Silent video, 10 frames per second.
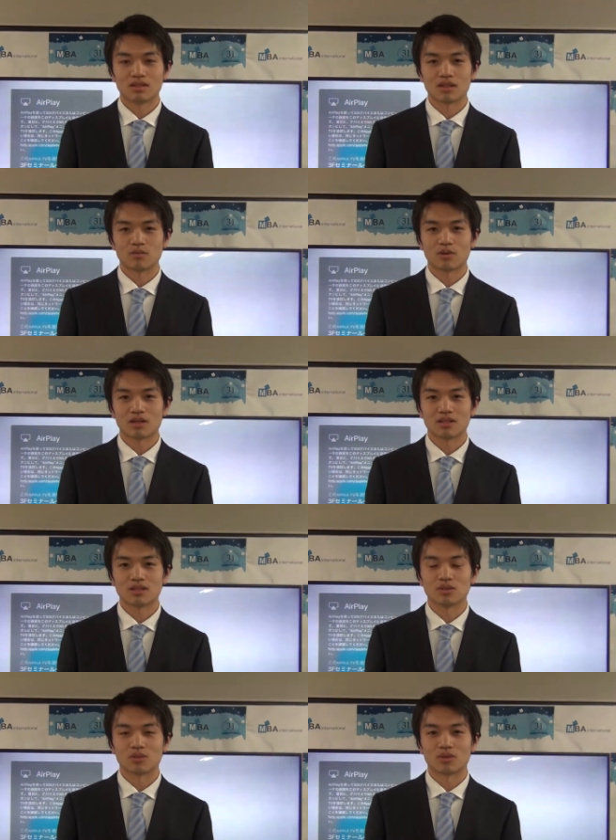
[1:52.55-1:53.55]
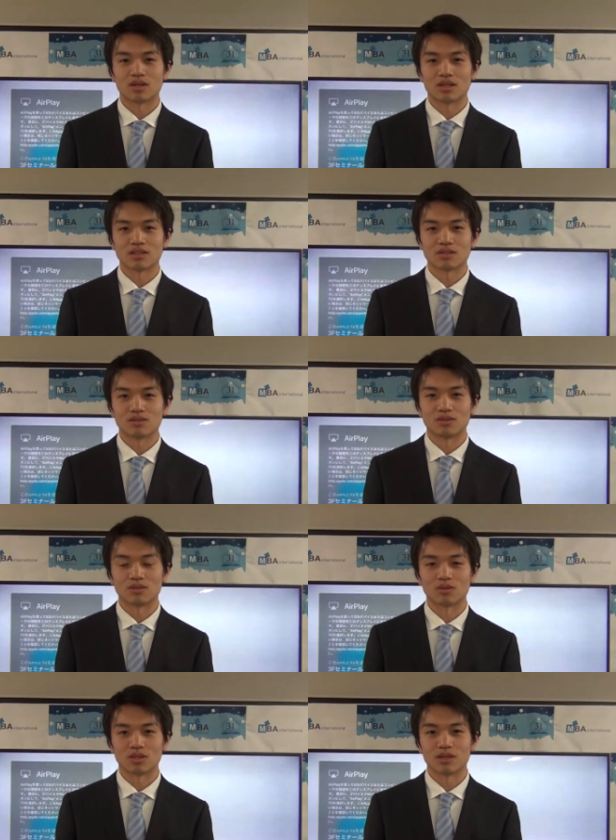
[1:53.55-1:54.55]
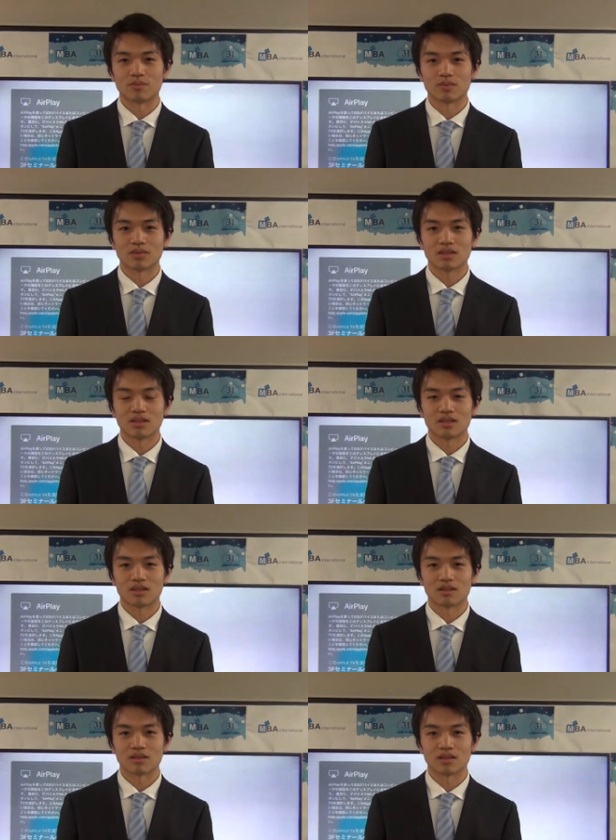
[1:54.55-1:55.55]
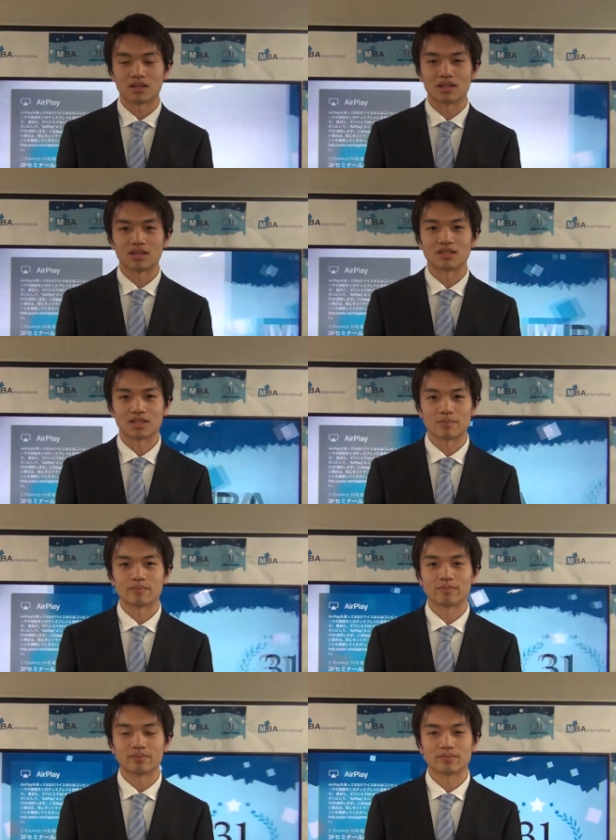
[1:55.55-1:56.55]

何もわからない状況から作るので大変でした。